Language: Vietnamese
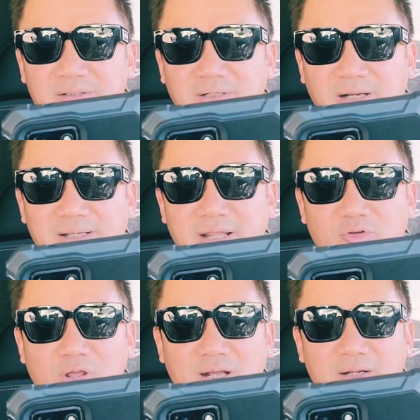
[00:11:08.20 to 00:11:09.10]
nữ
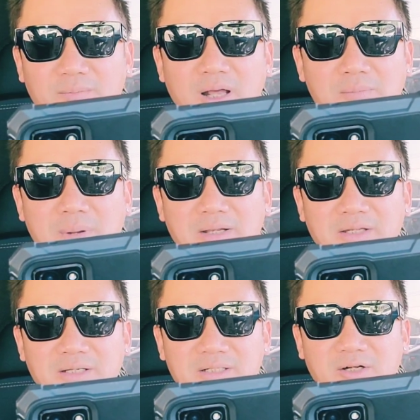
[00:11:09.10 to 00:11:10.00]
doanh nhân đất bình
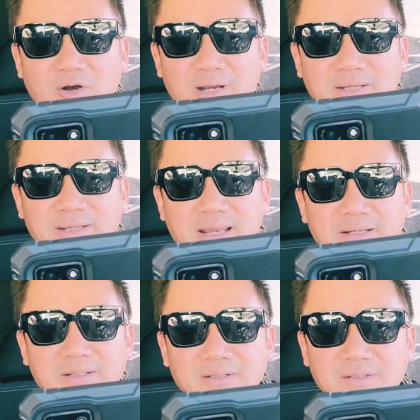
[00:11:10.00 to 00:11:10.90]
dương gọi đích
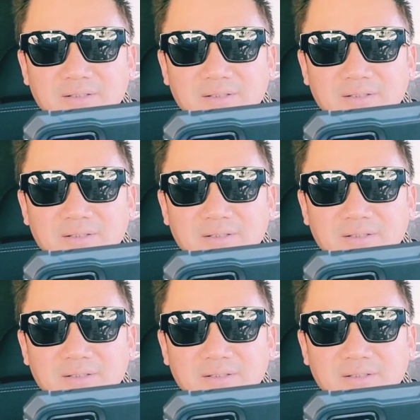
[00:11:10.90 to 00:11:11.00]
danh